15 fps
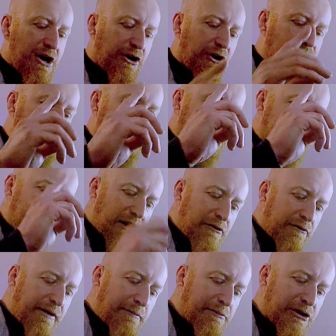Choćby
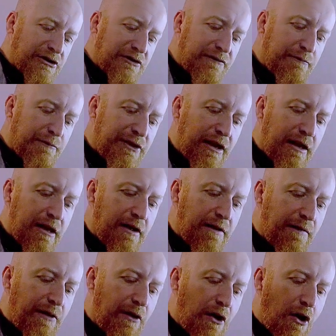stanął naprzeciw mnie
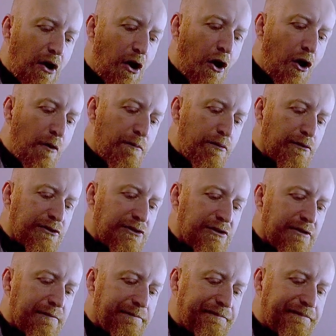
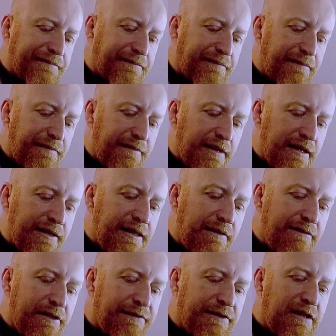obóz,
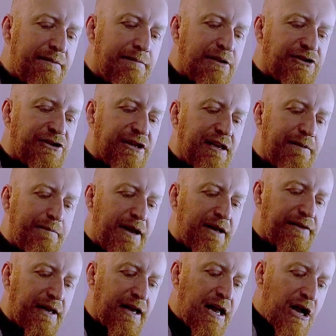nawet wtedy bać się nie
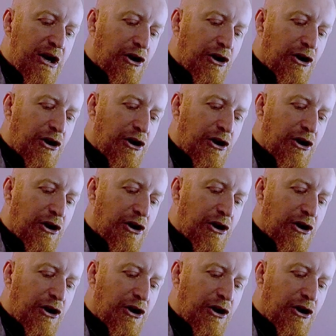będę.